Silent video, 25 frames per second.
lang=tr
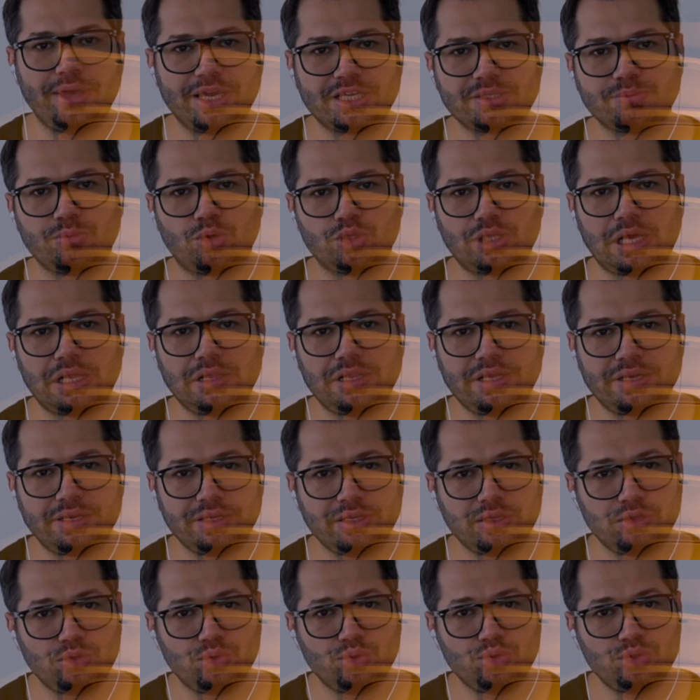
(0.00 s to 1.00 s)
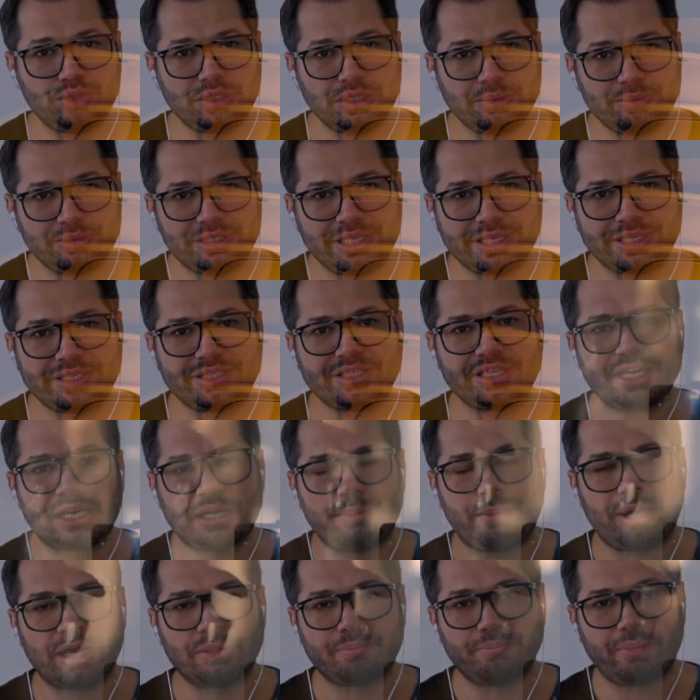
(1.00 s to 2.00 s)
Max modelleri 128
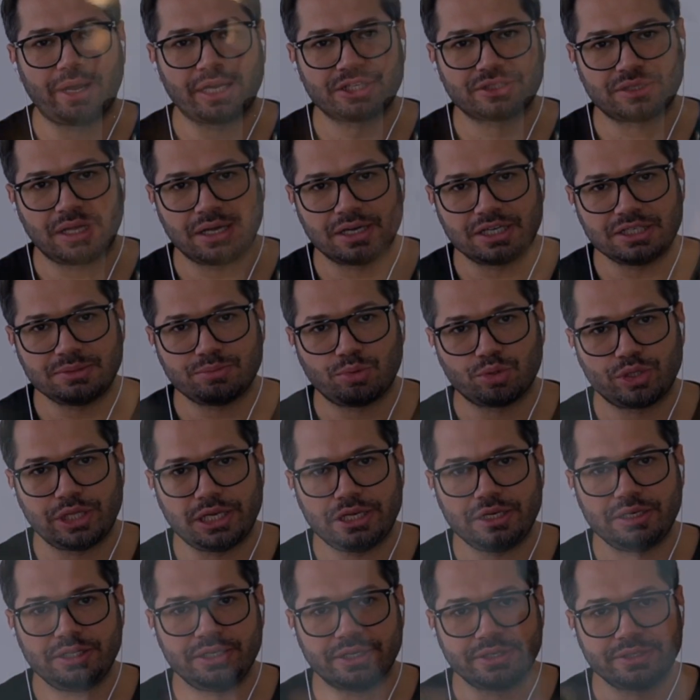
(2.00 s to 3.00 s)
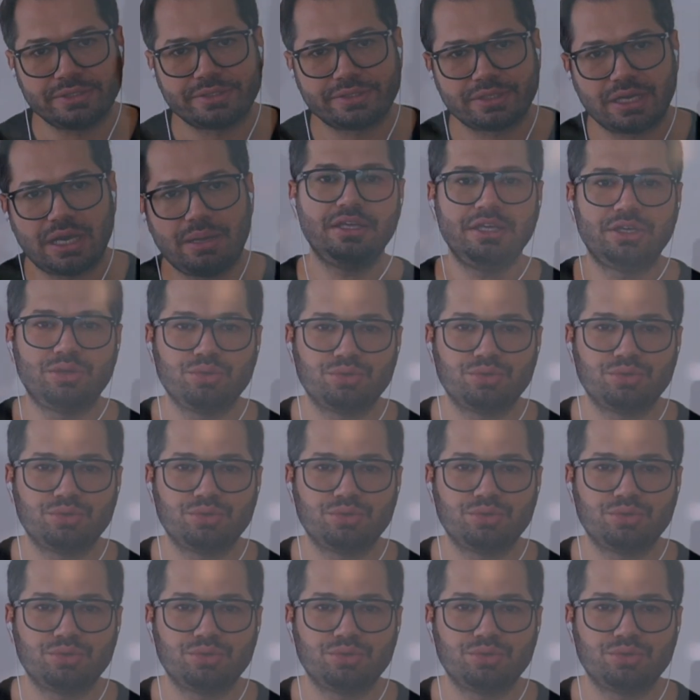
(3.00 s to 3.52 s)
GB başlangıç modelinin yanı sıra